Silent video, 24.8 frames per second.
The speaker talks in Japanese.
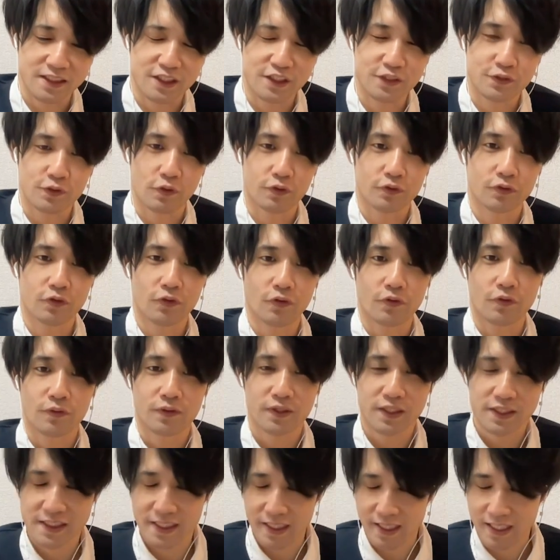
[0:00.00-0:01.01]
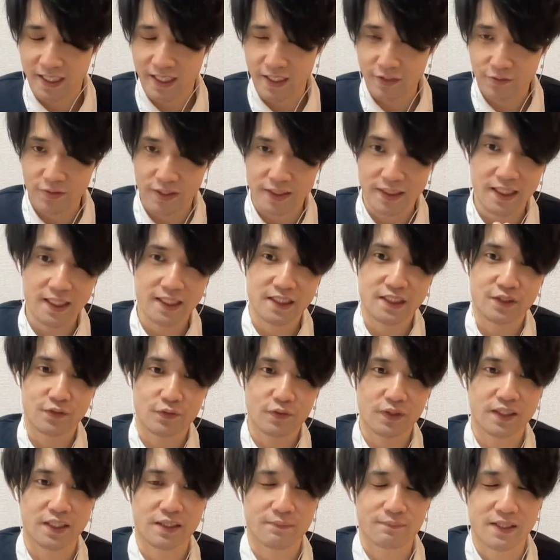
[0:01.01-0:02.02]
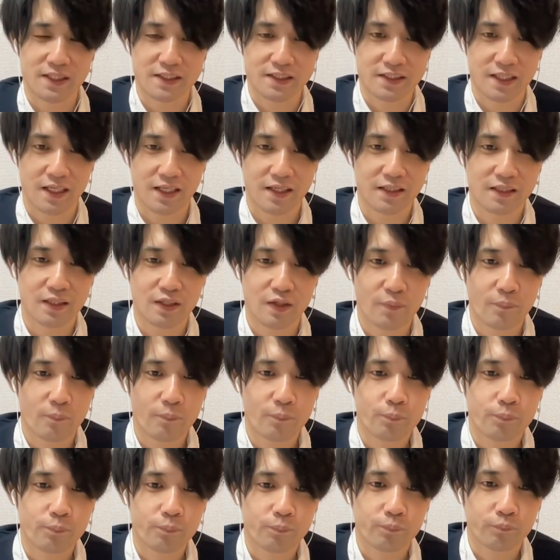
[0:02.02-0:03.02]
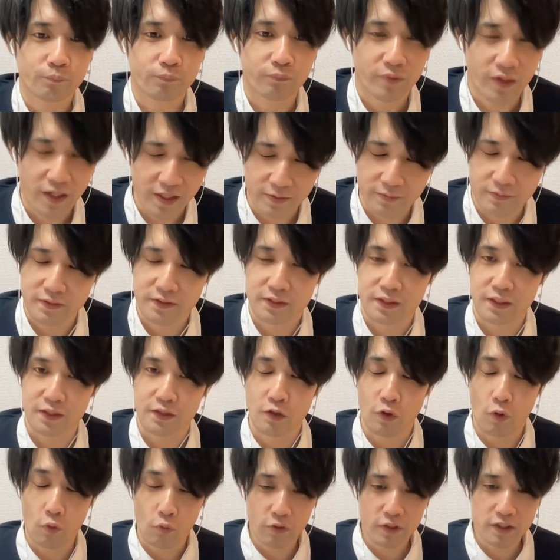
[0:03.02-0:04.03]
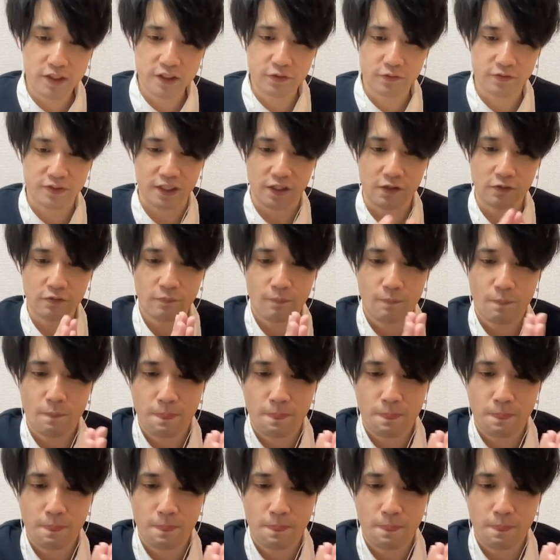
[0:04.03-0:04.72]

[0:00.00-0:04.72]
シドと、着せ替えの新しい子が出ました。はい、銀。お、これシドちゃう